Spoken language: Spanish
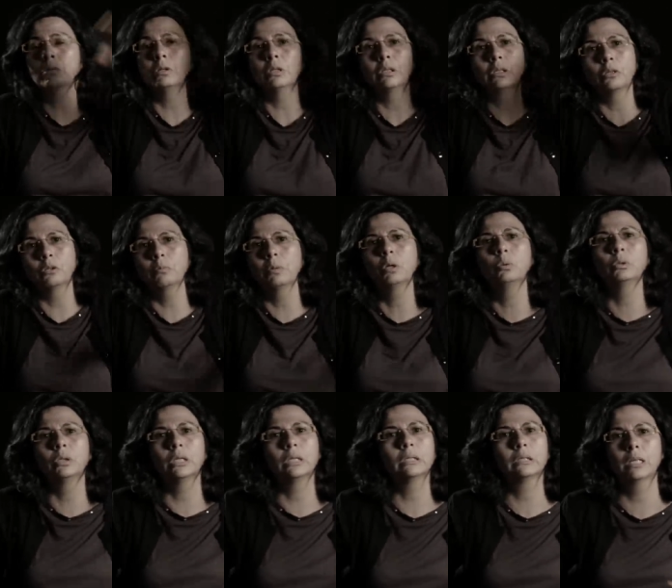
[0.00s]
criterio más
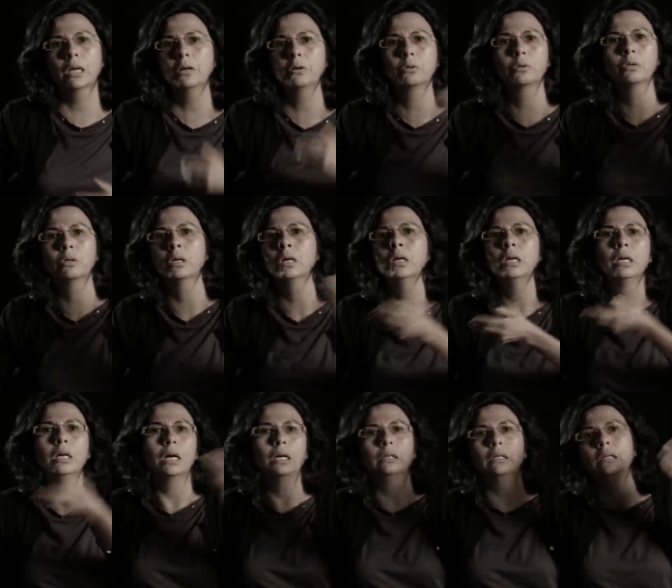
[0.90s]
utilitario de
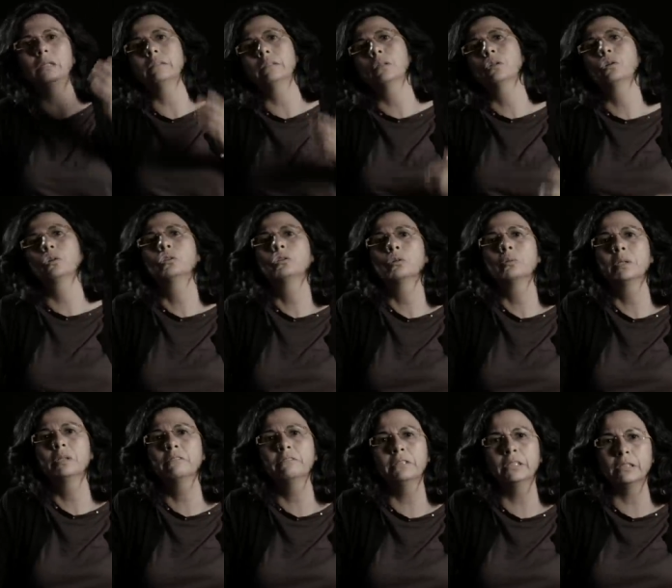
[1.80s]
análisis
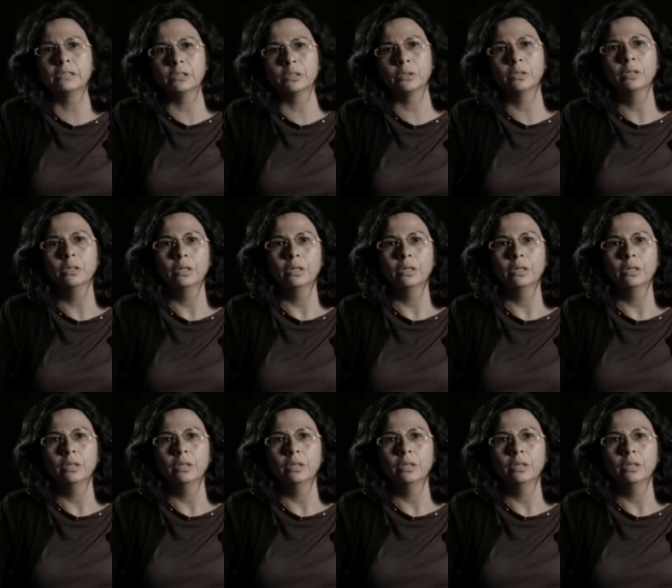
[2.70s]
costo-beneficio,